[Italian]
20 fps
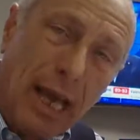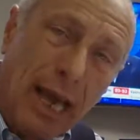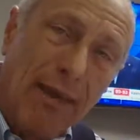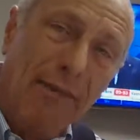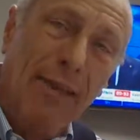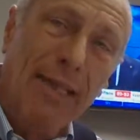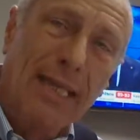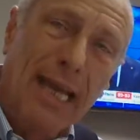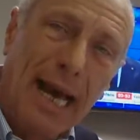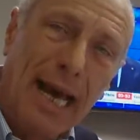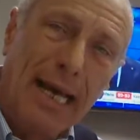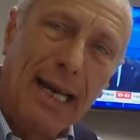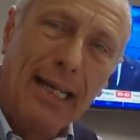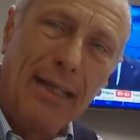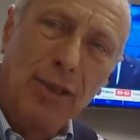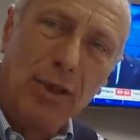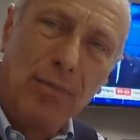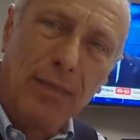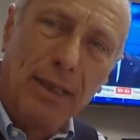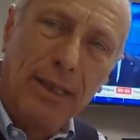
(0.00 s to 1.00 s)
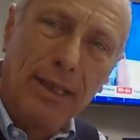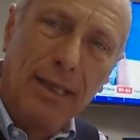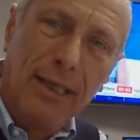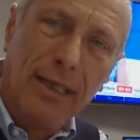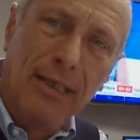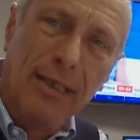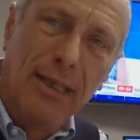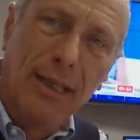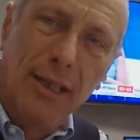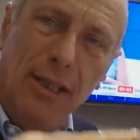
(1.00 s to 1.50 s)
evitare insomma,
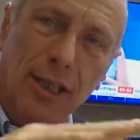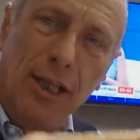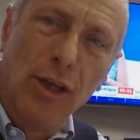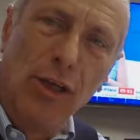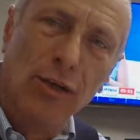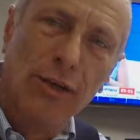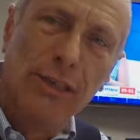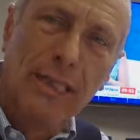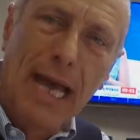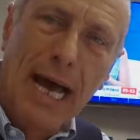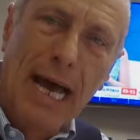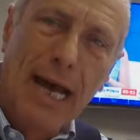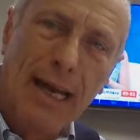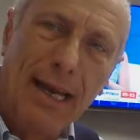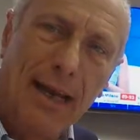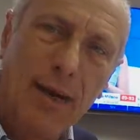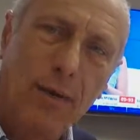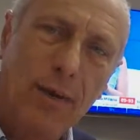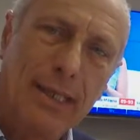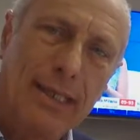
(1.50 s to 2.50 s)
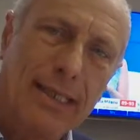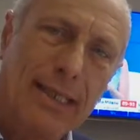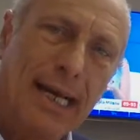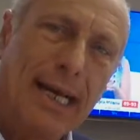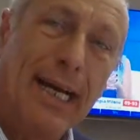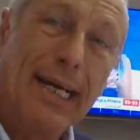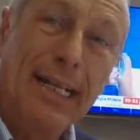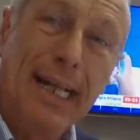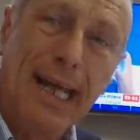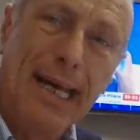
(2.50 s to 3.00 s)
di, di, di, non dare questa
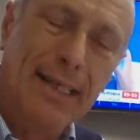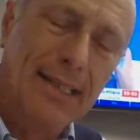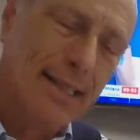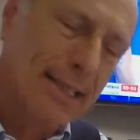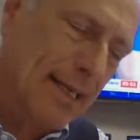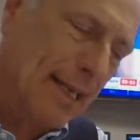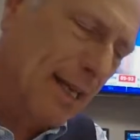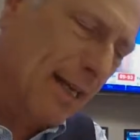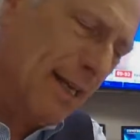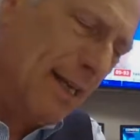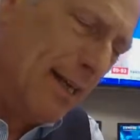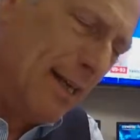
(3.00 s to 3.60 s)
cadenza